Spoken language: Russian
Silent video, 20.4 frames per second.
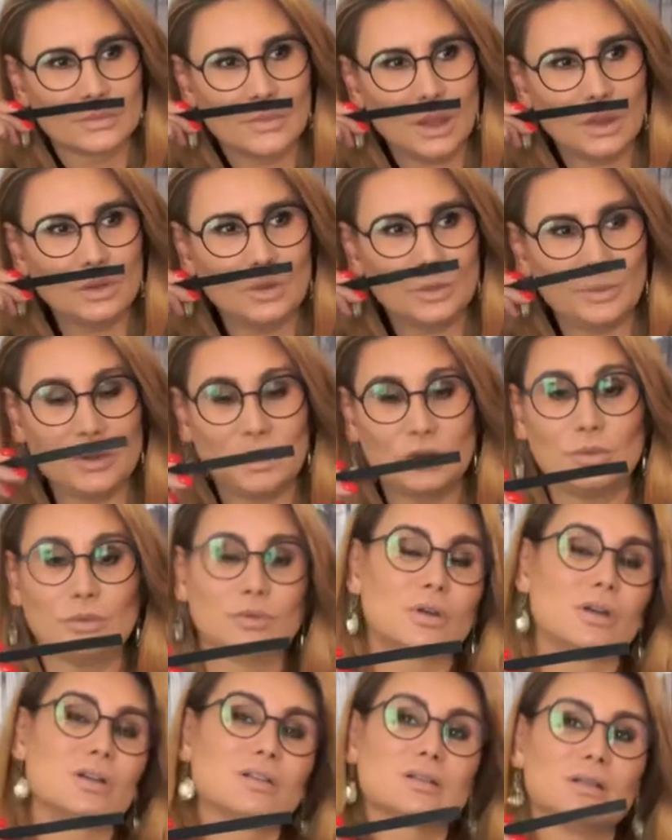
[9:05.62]
Но потом
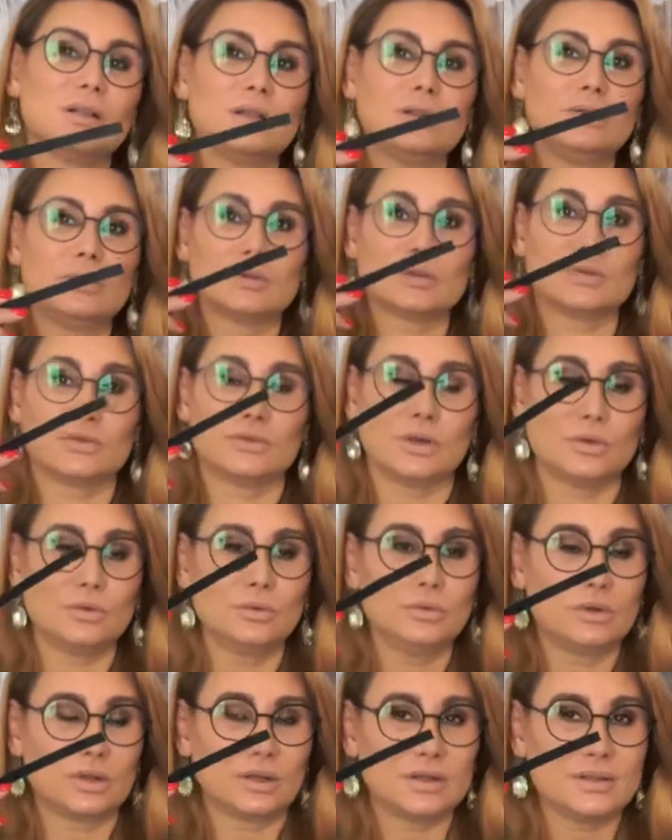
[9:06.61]
он раскладывается в
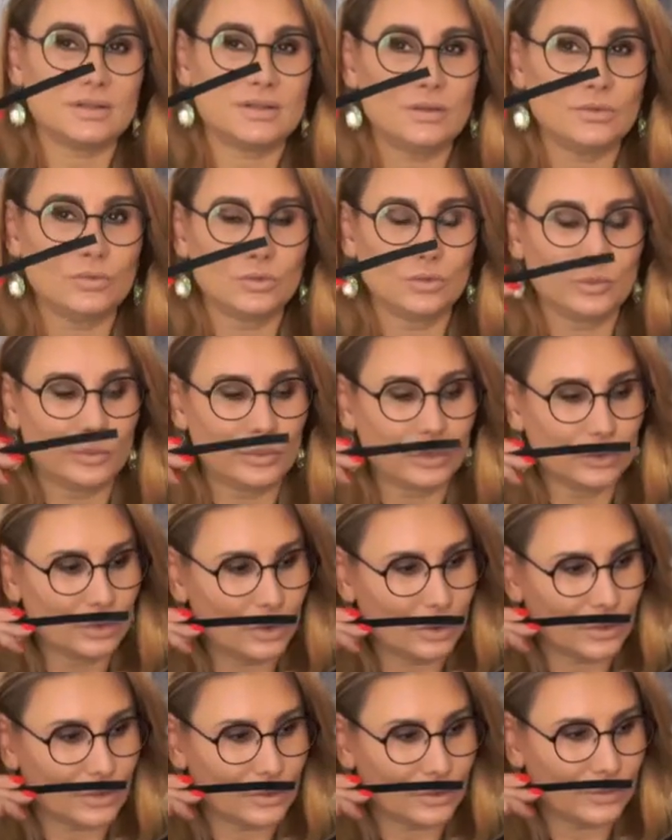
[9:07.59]
такую красивую
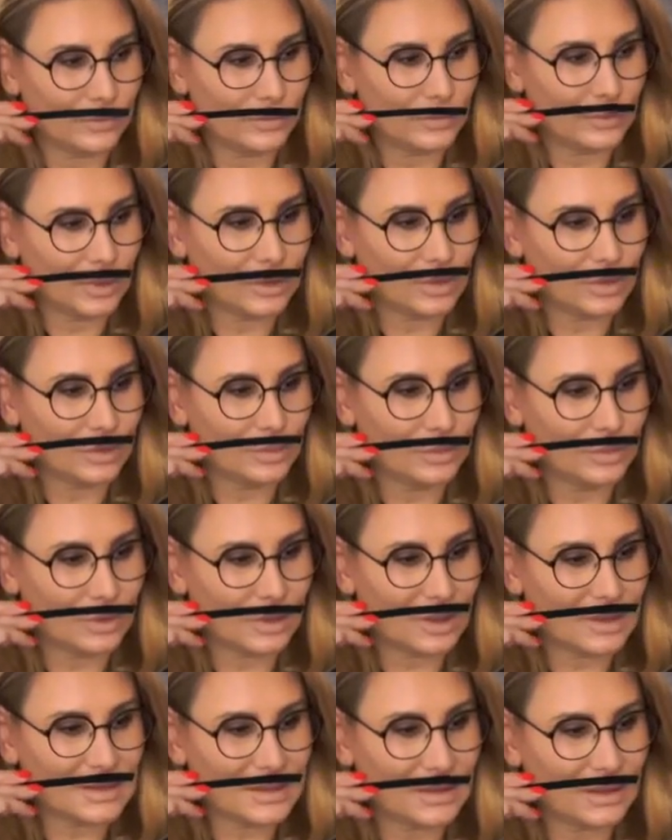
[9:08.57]
пудру. Потом он
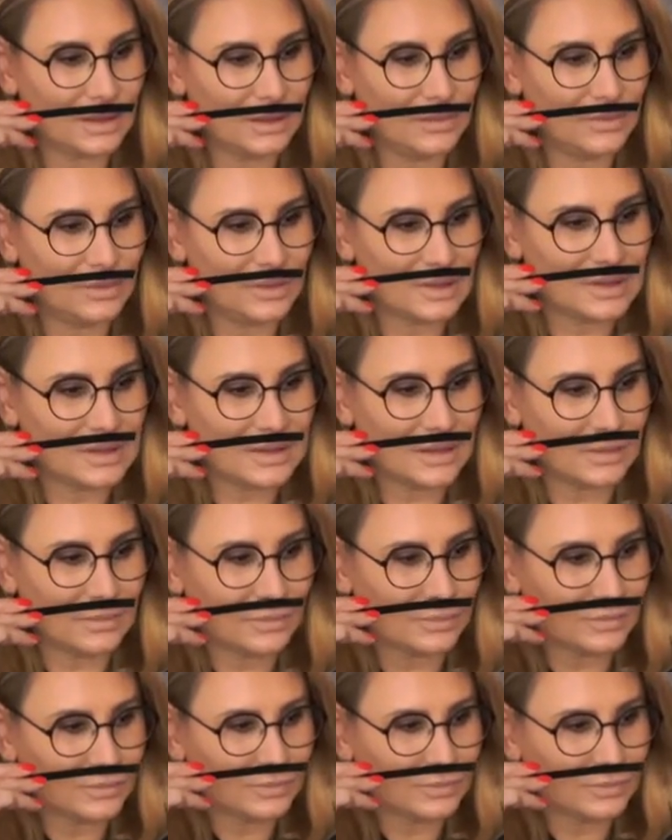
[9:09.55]
раскладывается